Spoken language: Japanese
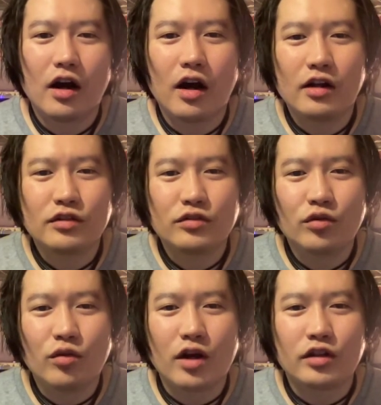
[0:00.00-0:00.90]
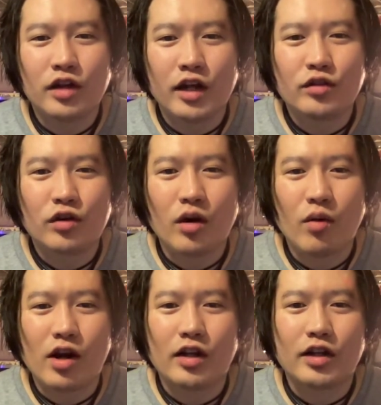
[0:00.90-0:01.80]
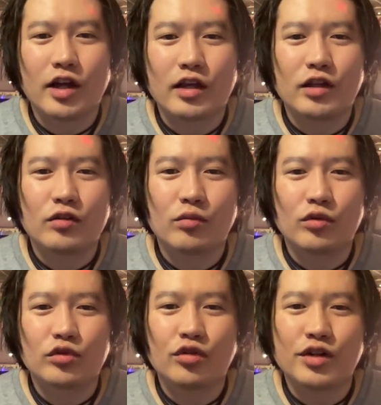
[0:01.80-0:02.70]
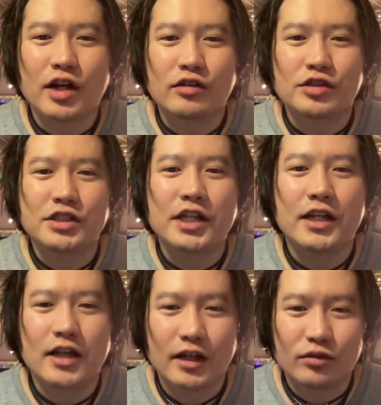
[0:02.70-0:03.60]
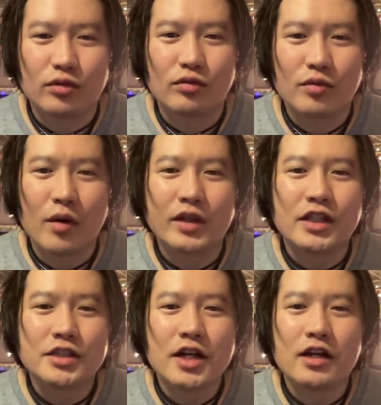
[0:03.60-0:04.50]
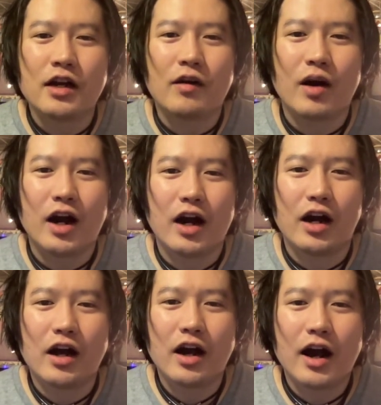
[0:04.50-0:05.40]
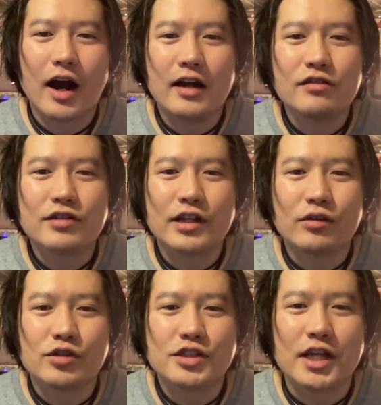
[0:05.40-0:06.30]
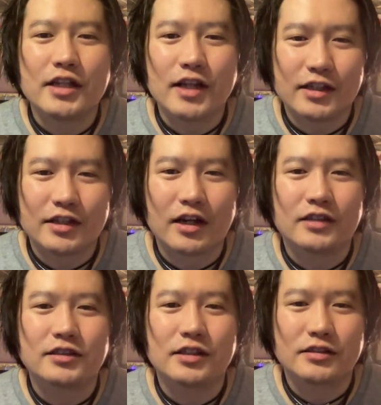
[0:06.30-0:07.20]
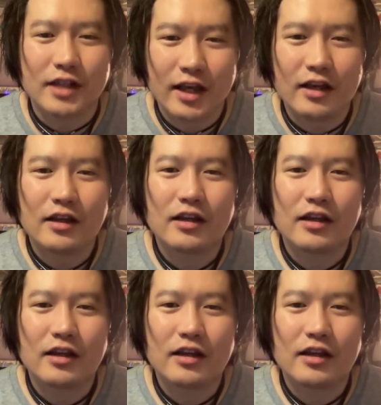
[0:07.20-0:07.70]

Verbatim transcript: あるのかないのかわからないけれども、とにかくしていないと。まあ、私なんかは、あるけどしていないって感じですね。